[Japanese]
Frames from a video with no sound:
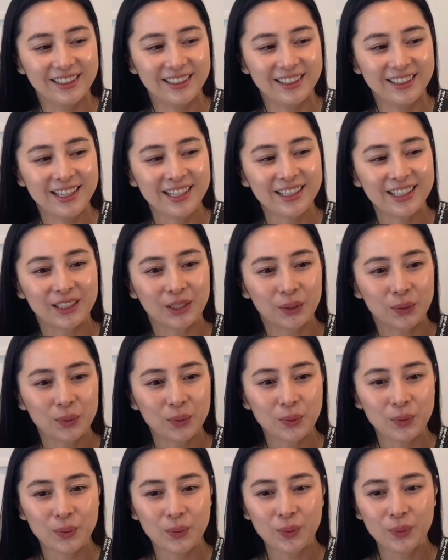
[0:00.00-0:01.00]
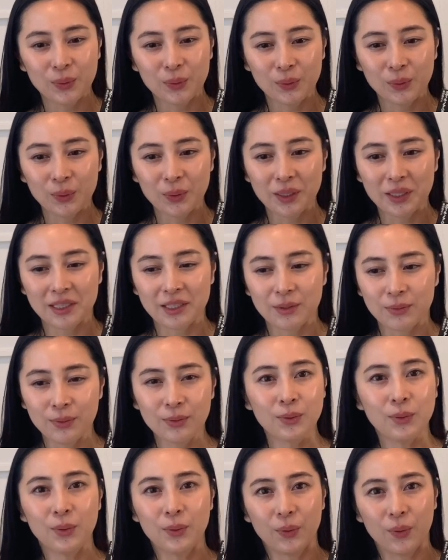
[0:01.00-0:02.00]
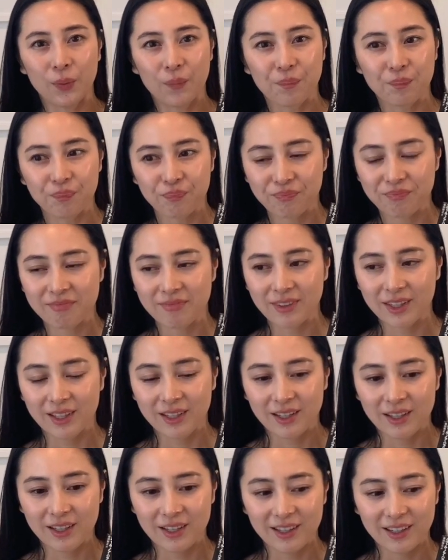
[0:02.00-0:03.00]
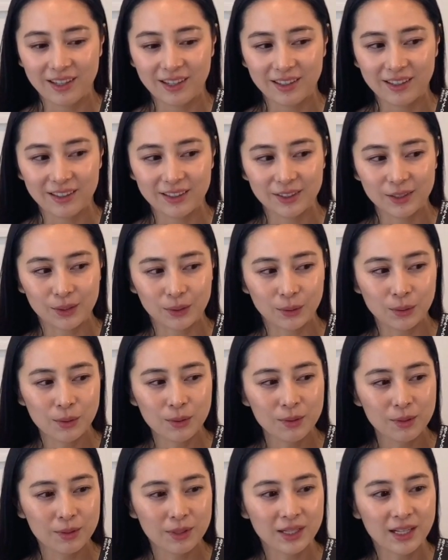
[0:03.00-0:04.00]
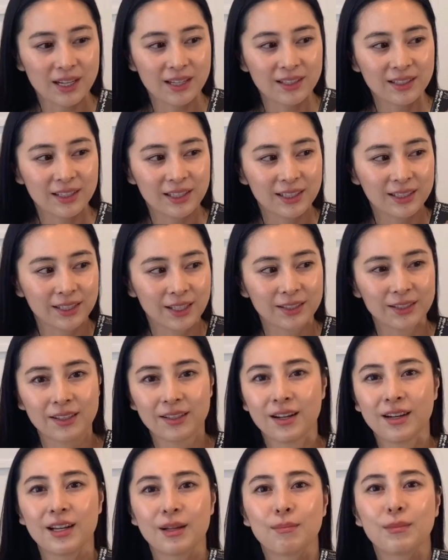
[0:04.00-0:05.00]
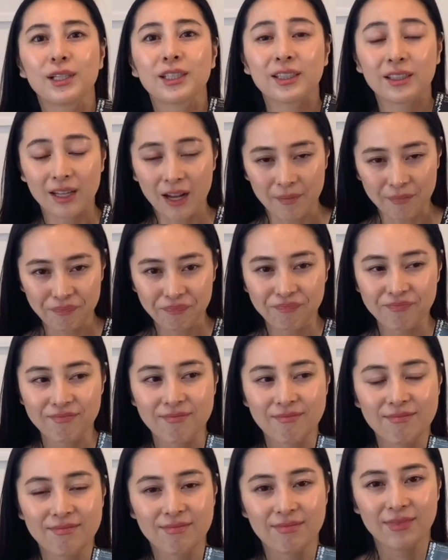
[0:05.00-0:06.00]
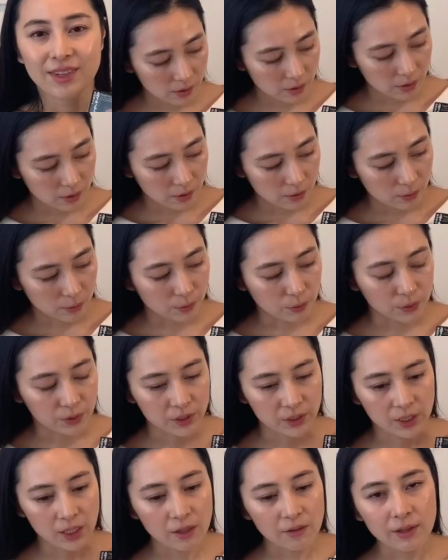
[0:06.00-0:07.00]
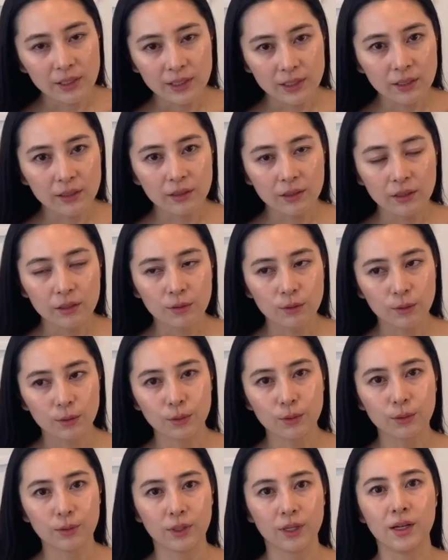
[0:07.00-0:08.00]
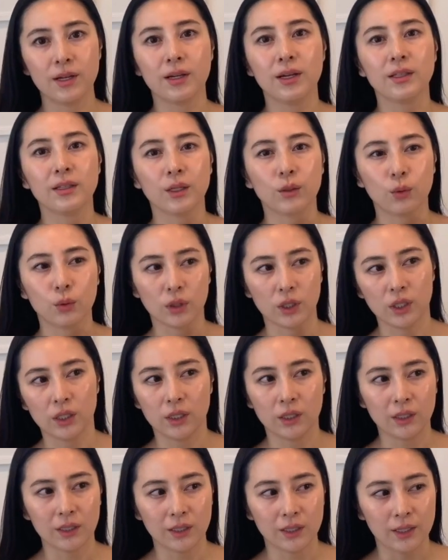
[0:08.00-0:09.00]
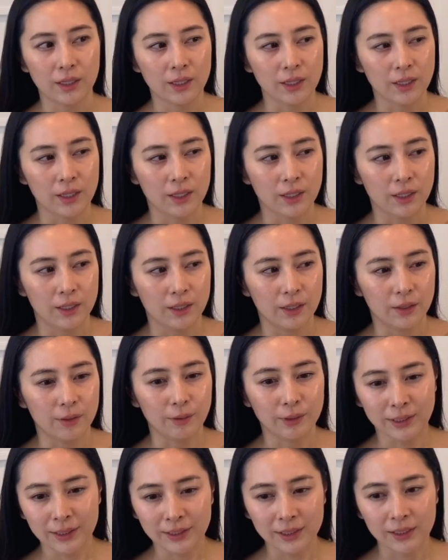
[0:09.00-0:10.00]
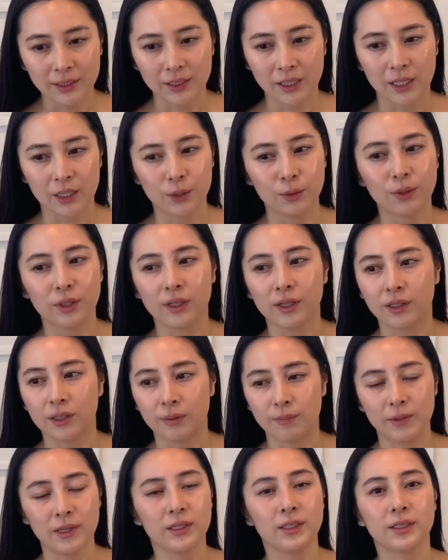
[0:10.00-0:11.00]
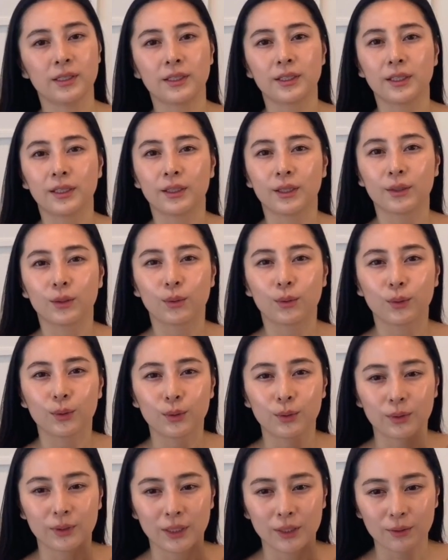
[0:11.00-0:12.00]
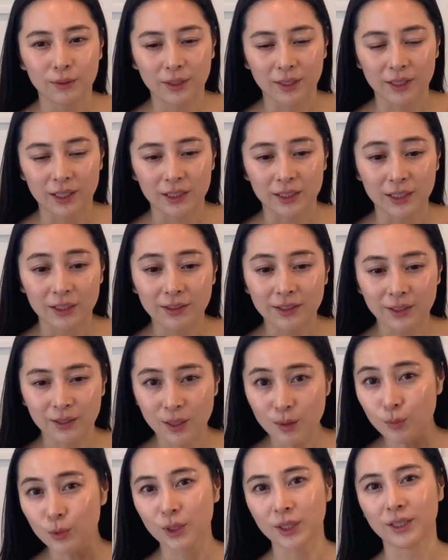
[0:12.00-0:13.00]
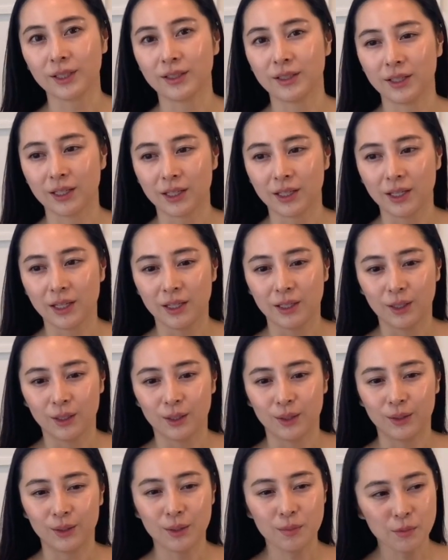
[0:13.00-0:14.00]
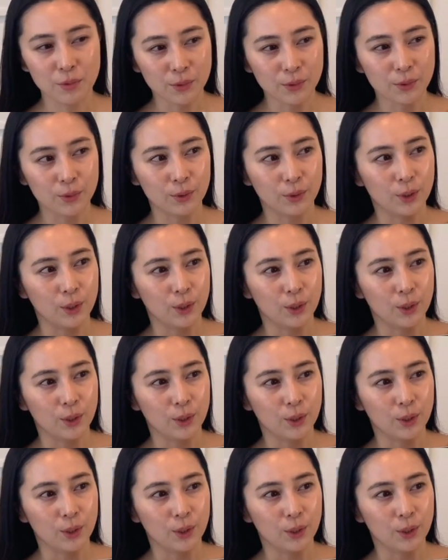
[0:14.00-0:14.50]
なんかその時にふとすごく考えさせられました。幸せっていうことを考えた時に、私たちは豊かで便利な生活を送っているから幸せかもしれない。でも